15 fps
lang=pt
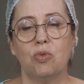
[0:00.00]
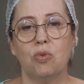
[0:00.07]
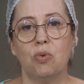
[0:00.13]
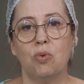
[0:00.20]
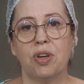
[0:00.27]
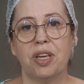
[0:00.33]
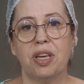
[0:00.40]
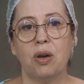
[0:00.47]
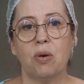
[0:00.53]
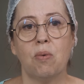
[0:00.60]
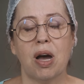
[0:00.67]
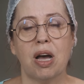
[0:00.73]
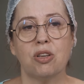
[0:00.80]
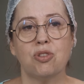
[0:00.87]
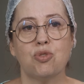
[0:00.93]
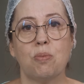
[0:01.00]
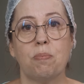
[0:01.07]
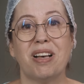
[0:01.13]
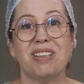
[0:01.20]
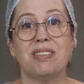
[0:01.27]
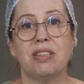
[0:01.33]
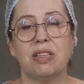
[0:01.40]
o que eu acho
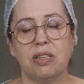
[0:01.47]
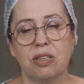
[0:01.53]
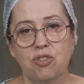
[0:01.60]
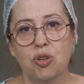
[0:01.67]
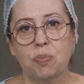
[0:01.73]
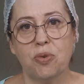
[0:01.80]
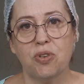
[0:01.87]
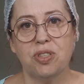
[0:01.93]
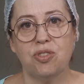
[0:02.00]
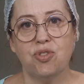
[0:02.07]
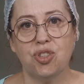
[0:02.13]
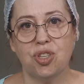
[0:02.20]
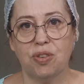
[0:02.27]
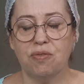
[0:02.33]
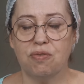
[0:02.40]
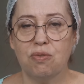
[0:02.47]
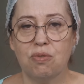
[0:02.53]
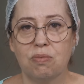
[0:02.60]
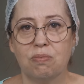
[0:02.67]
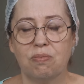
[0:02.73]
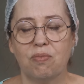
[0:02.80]
bastante positivo,